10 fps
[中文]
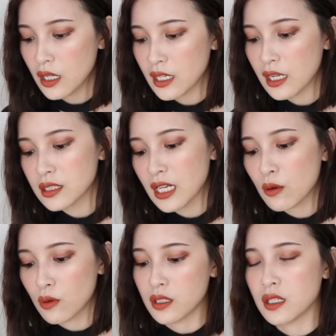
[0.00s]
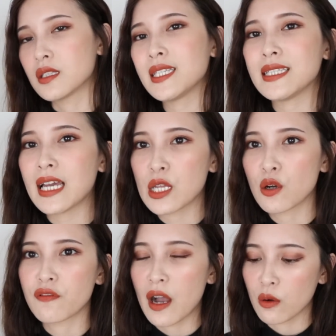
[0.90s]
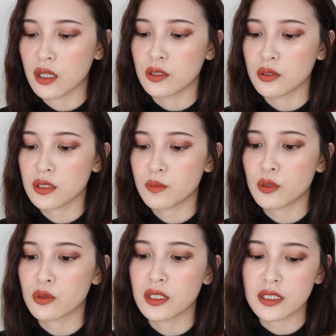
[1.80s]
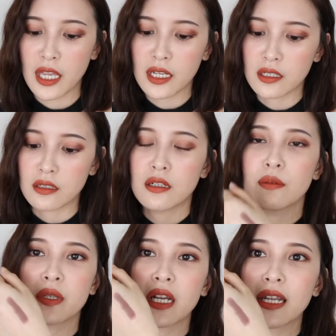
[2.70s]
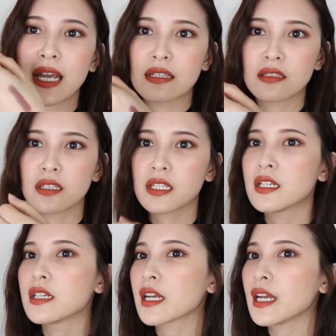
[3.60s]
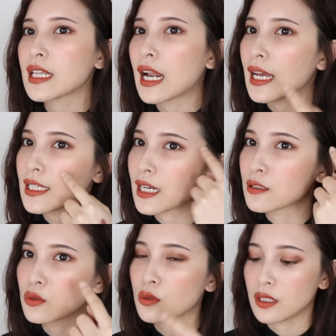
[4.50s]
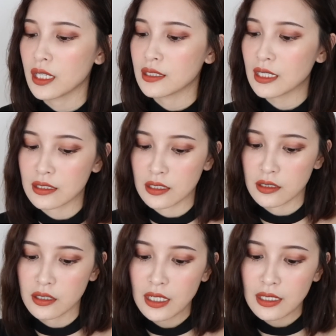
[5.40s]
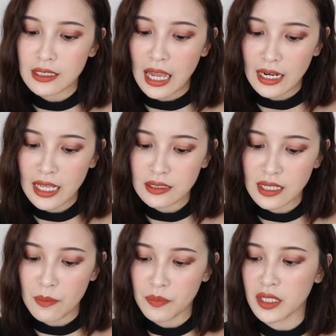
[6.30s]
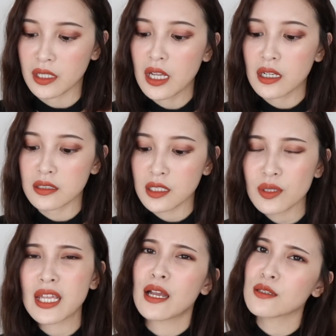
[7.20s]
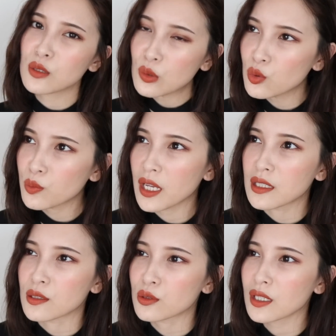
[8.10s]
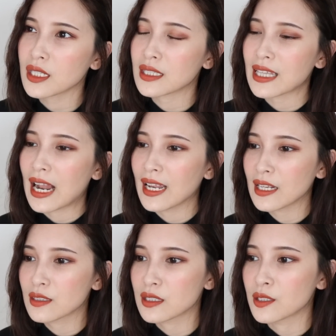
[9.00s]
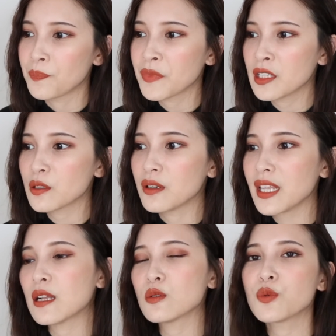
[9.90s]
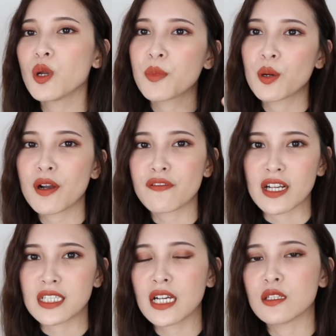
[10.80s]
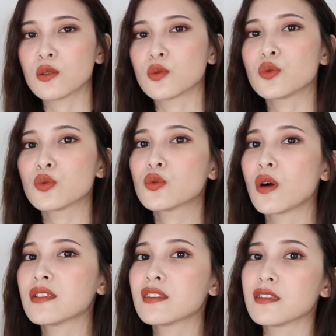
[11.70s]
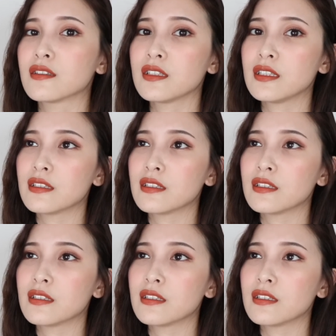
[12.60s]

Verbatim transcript: 那像我的替代用法，我可能就是譬如说这一个比较亮的，你可能可以拿来当做脸上的打亮产品，可是因为它又是雾面的，所以你打亮的那种亮度又没有办法像那种珠光的。